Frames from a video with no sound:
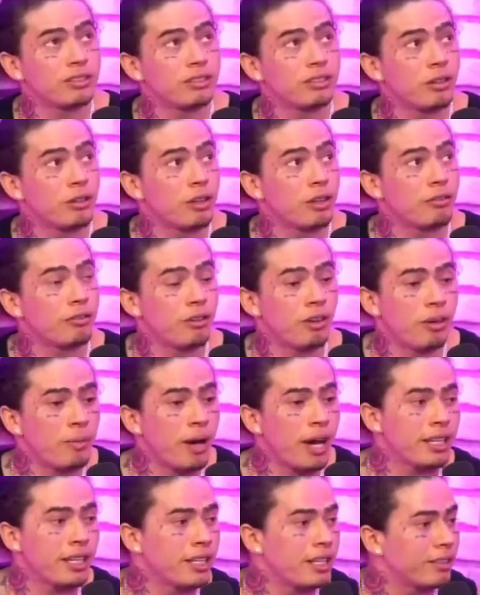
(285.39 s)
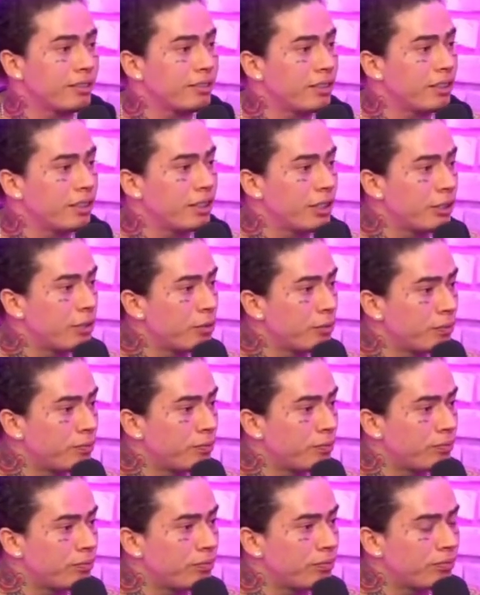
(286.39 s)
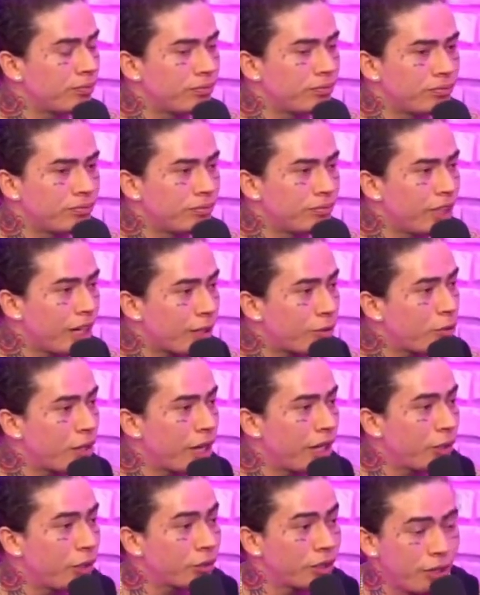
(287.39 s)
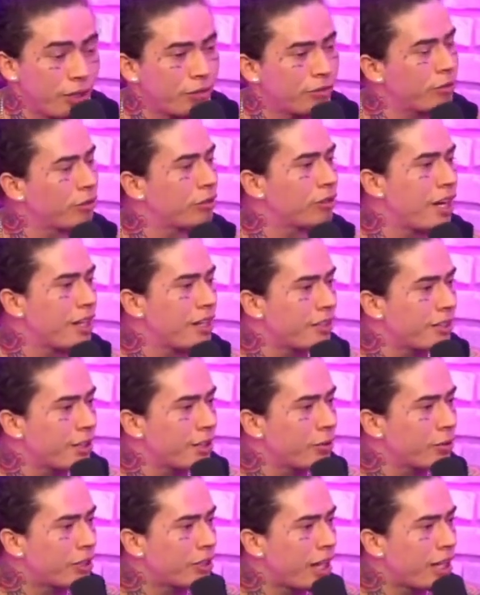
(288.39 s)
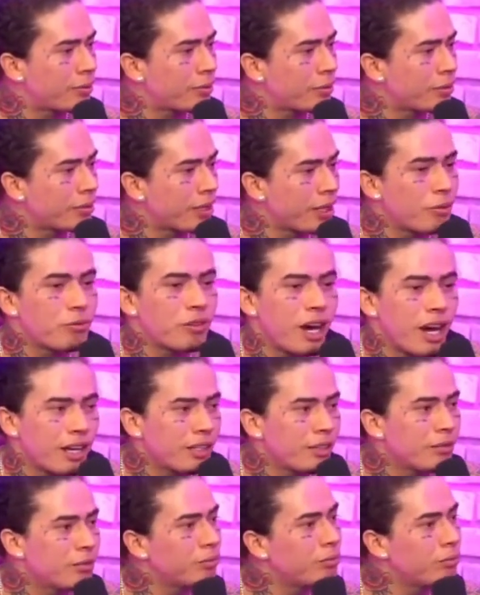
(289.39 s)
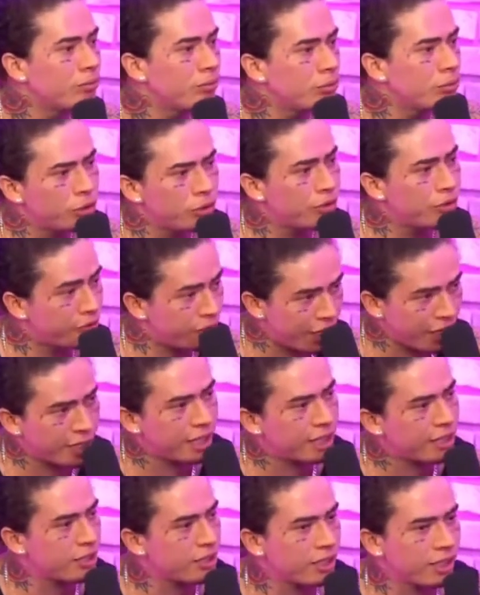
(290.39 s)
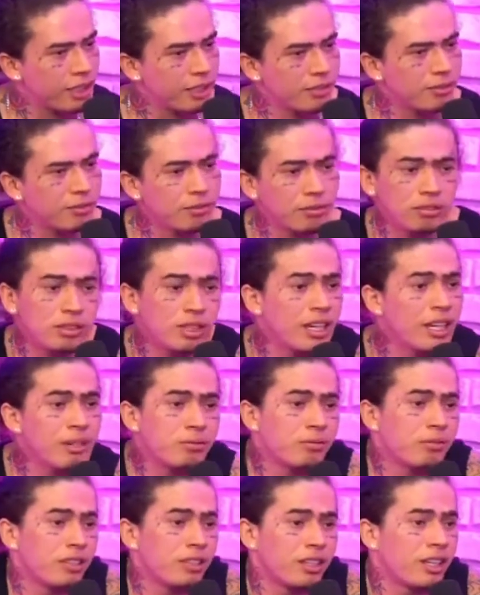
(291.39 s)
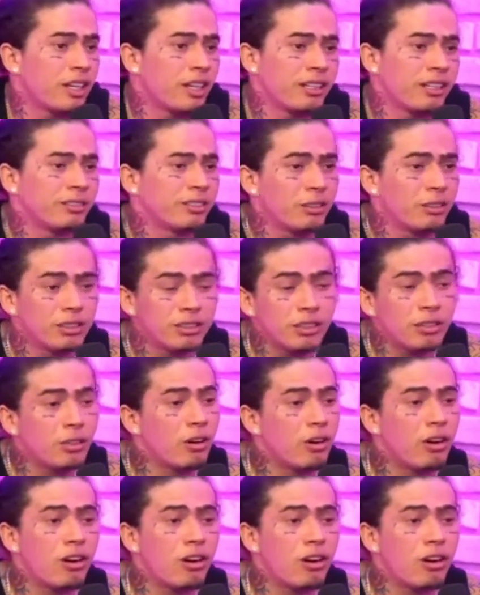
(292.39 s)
agora foi a Maria, assim, que eu já com ela eu tenho vontade de ter contato, porque tem um carinho muito diferente, né? Assim, não sei o que, que é. Uma coisa Essa, nova,